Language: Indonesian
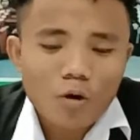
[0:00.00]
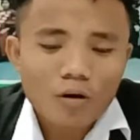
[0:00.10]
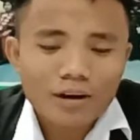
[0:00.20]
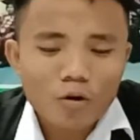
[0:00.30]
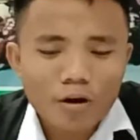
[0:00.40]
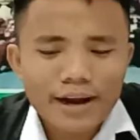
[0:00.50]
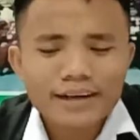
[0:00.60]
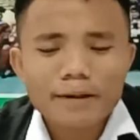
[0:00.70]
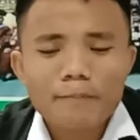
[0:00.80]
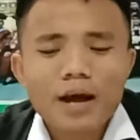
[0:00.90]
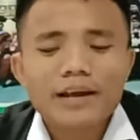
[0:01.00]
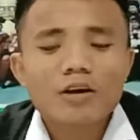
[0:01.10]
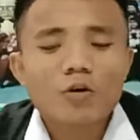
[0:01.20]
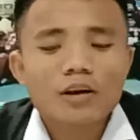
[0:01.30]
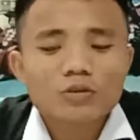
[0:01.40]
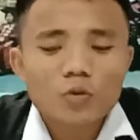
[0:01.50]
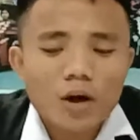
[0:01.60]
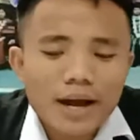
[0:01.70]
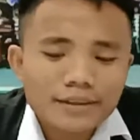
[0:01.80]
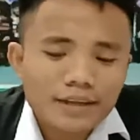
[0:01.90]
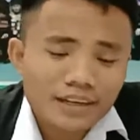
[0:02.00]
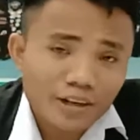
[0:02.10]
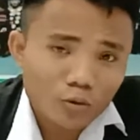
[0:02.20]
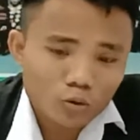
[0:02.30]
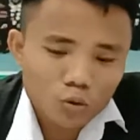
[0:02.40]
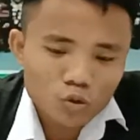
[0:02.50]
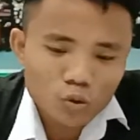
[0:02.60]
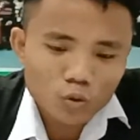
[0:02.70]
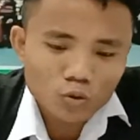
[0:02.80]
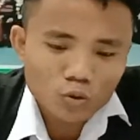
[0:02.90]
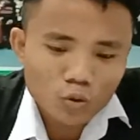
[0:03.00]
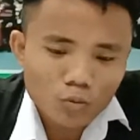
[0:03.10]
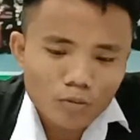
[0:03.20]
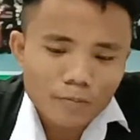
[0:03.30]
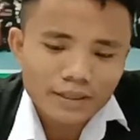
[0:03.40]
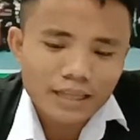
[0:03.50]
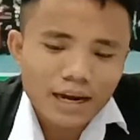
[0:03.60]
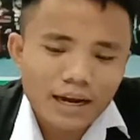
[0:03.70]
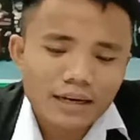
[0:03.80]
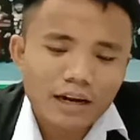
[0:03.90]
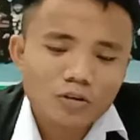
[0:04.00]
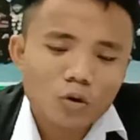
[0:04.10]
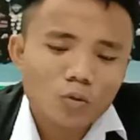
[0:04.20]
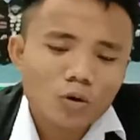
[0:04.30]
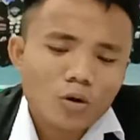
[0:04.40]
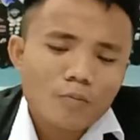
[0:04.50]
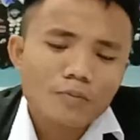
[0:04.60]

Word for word: orang-orang yang dipanggil oleh Tuhan dan diutus untuk memberitakan atau